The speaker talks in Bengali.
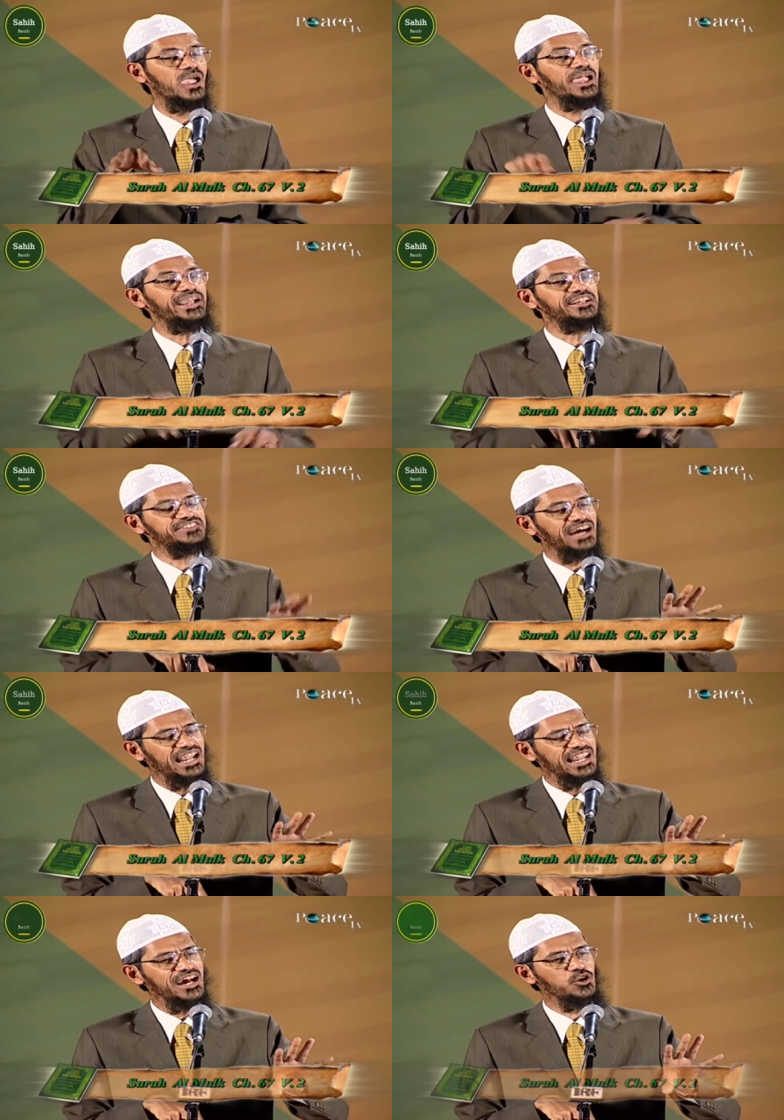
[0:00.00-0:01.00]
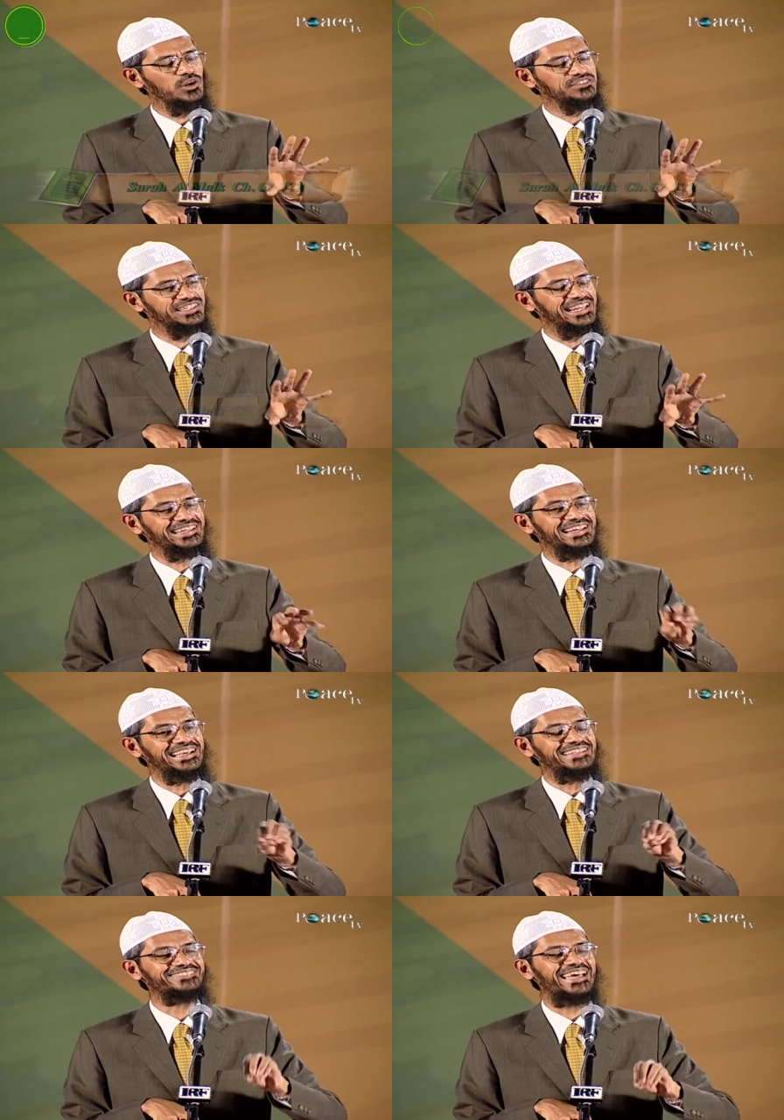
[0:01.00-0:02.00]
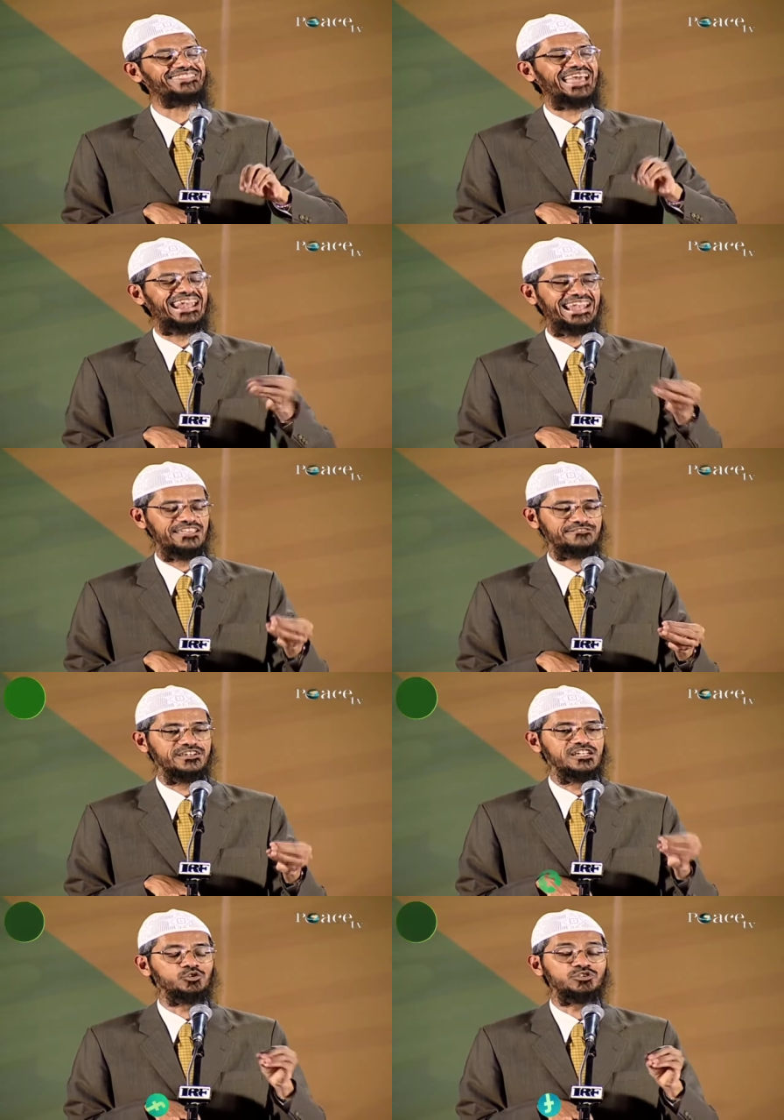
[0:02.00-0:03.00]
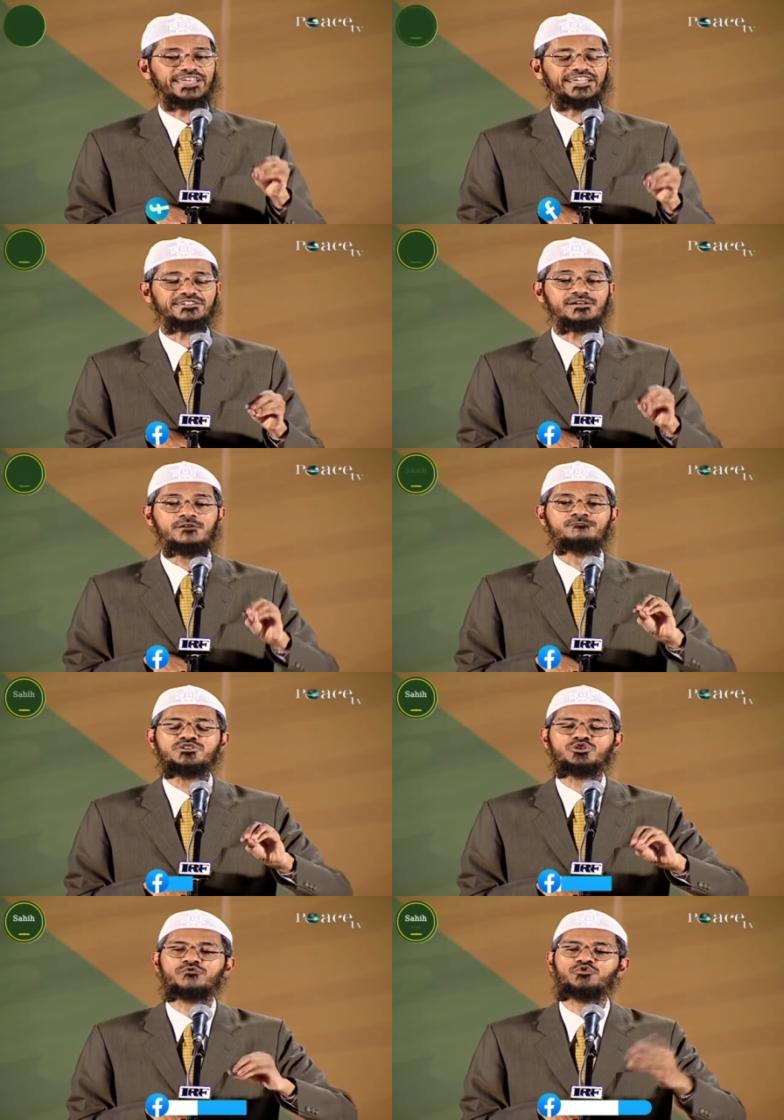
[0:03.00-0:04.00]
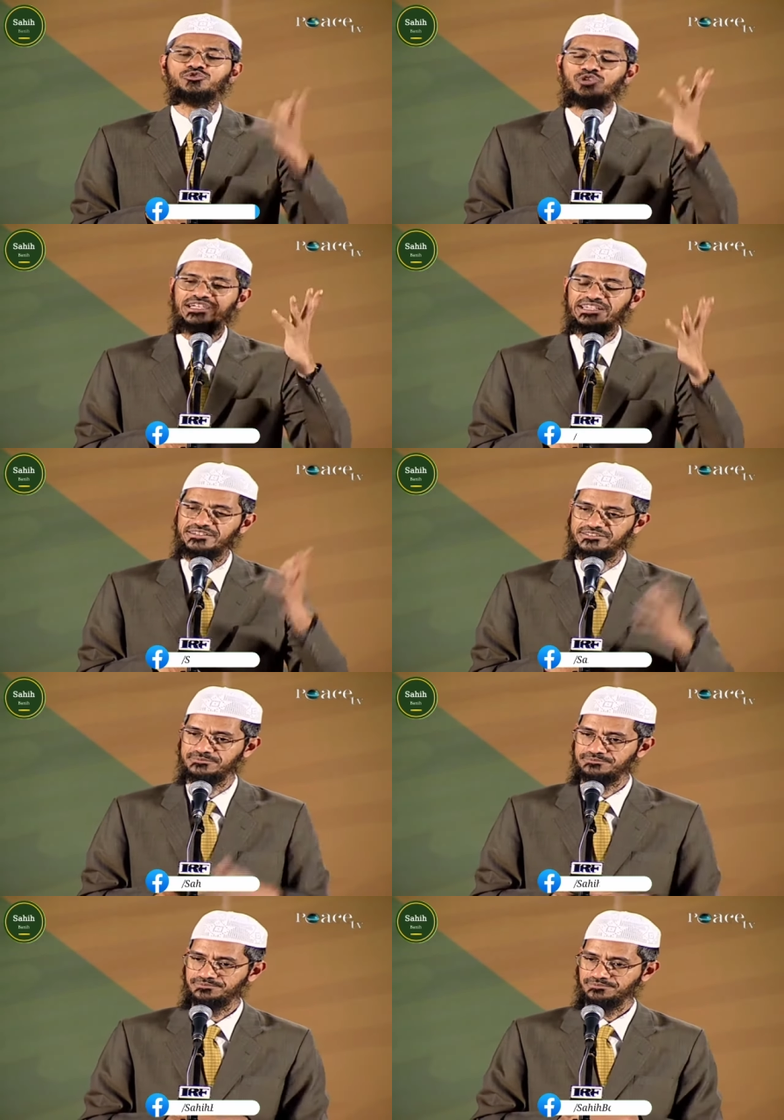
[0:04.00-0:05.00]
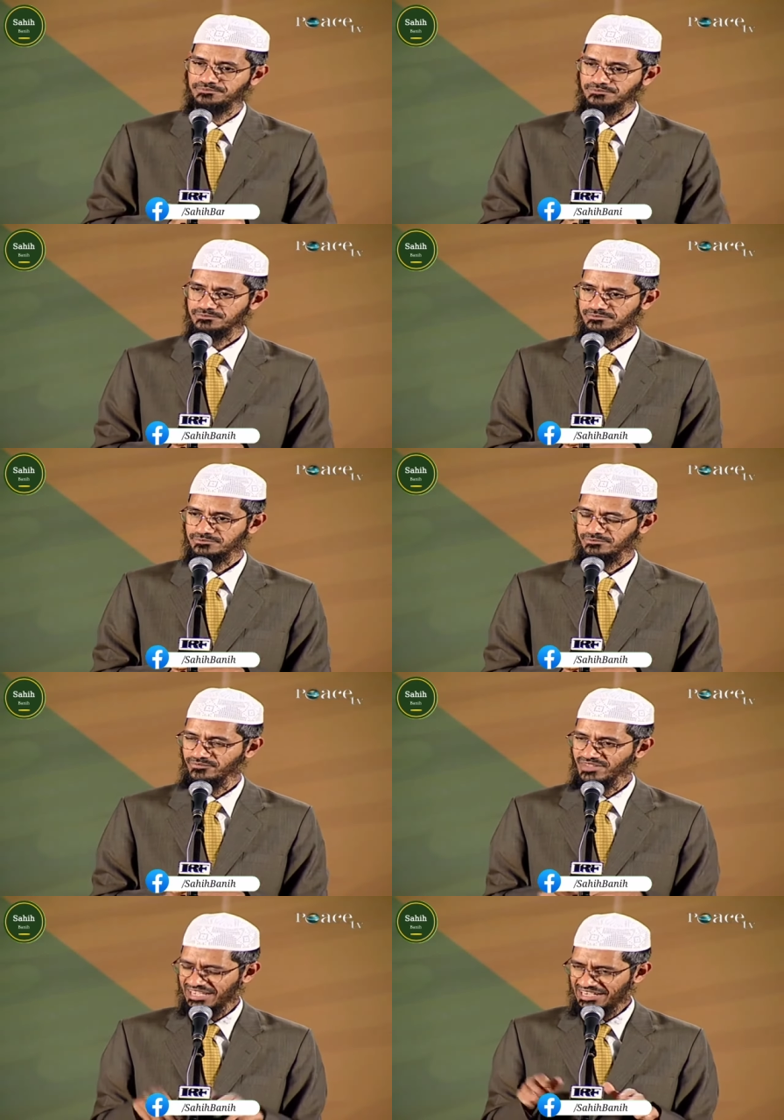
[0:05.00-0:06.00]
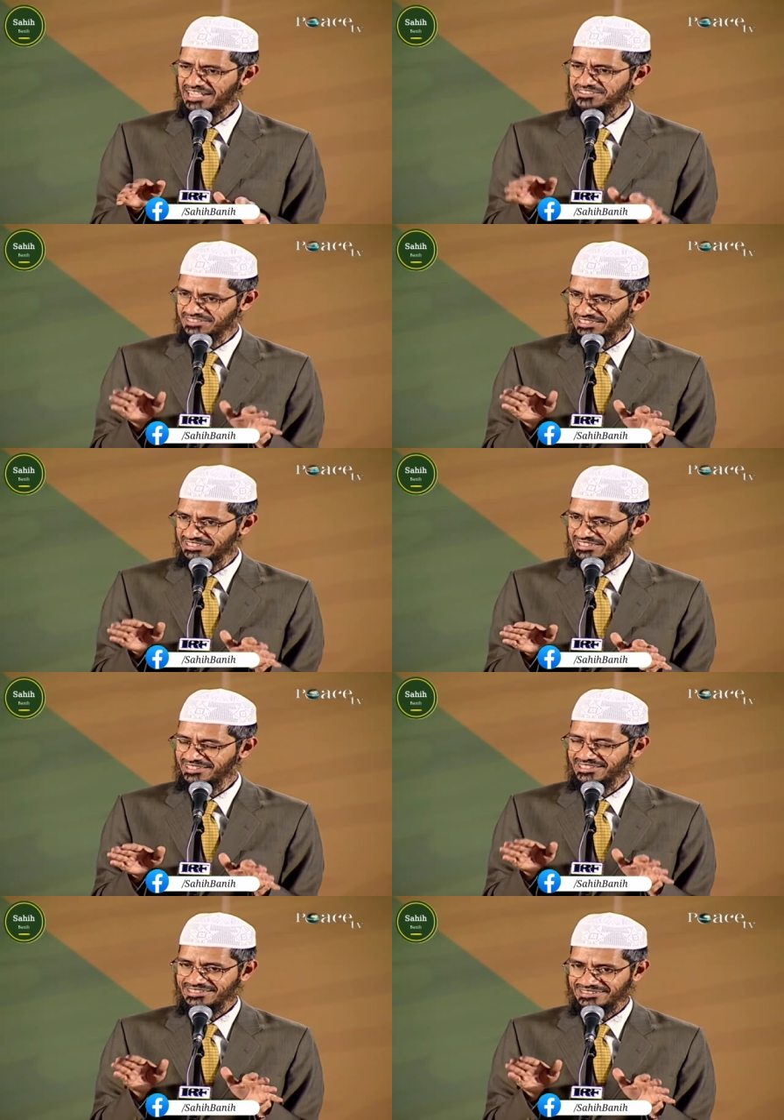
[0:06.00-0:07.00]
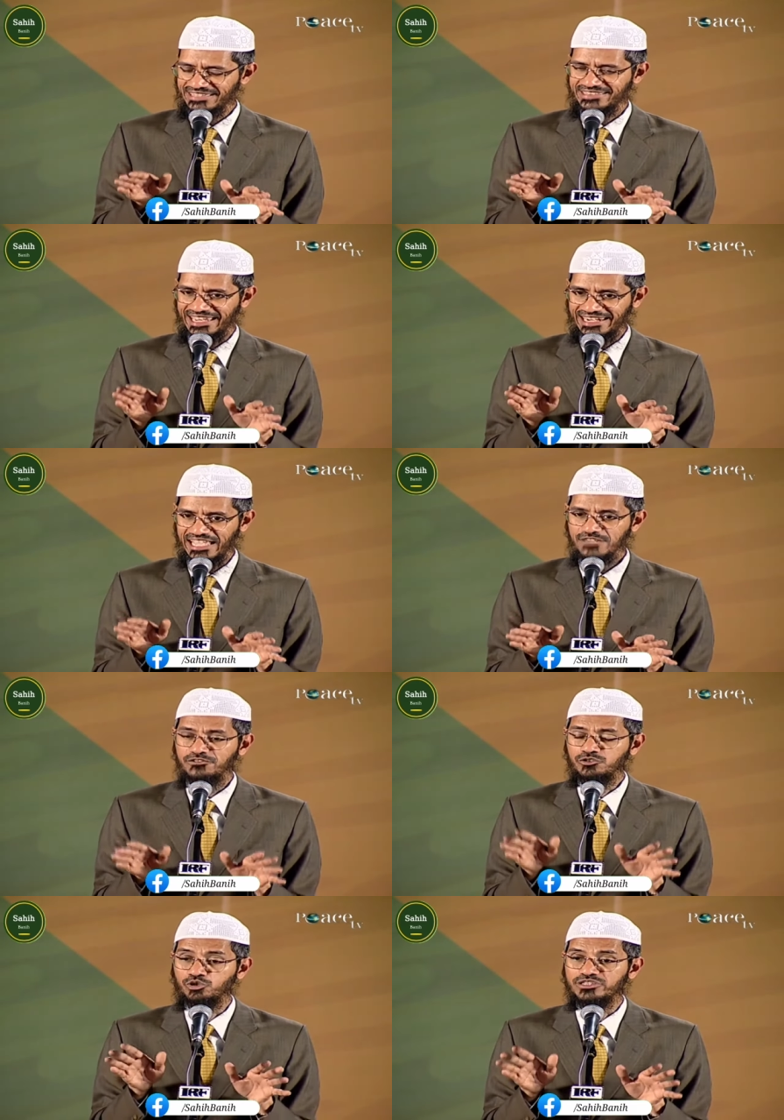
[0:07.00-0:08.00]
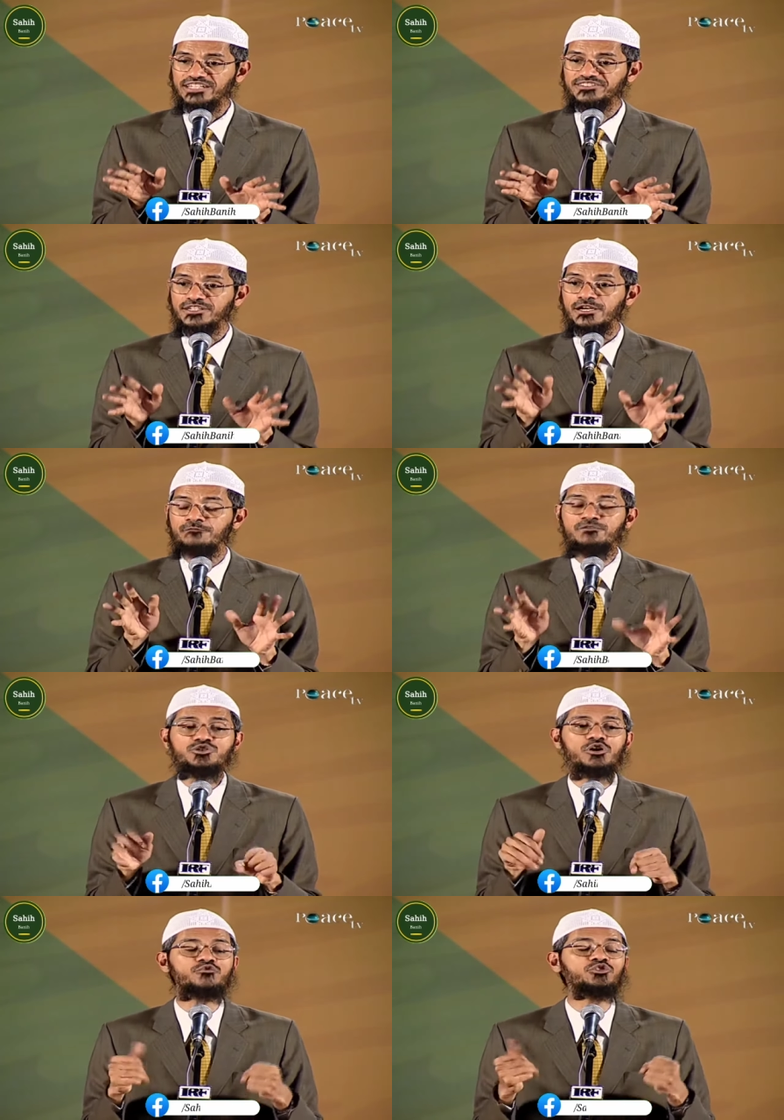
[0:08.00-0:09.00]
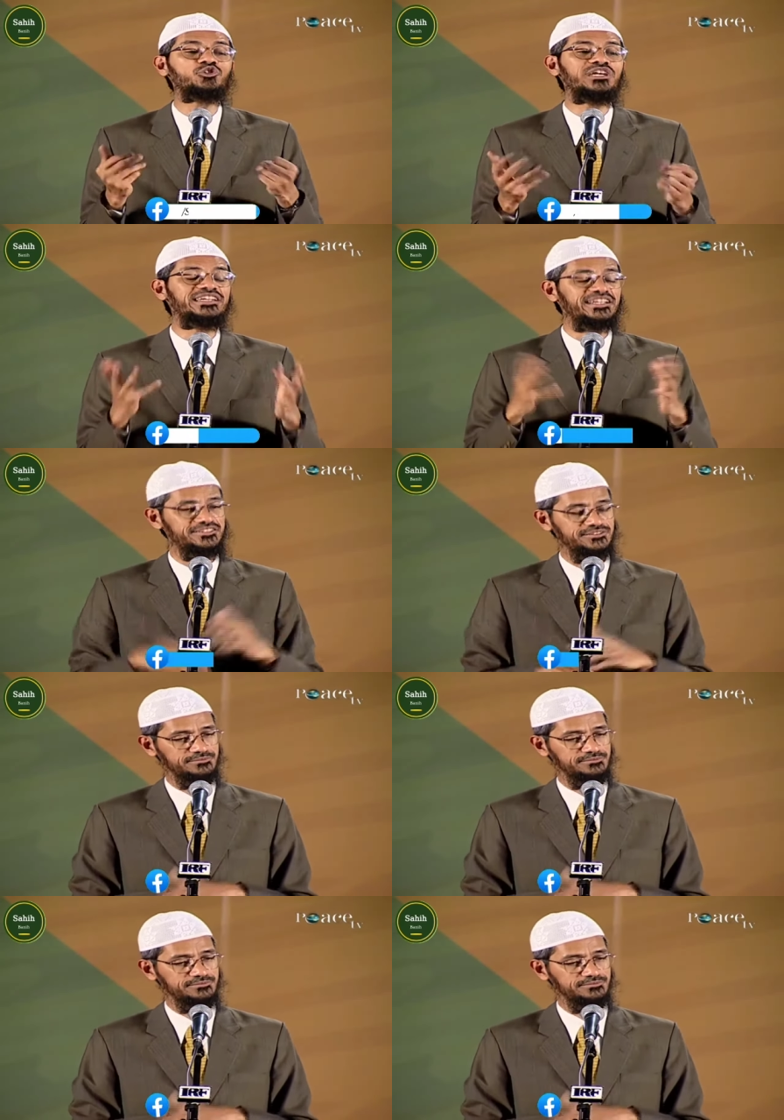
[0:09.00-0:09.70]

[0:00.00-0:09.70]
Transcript: যে আল্লাহ সৃষ্টি করেছেন মৃত্যু ও জীবন পরীক্ষার জন্য কে তোমাদের মধ্যে কর্মে উত্তম আল্লাহ সৃষ্টি করেছেন জীবন ও মৃত্যু পরীক্ষার জন্য কে তোমাদের মধ্যে কর্মে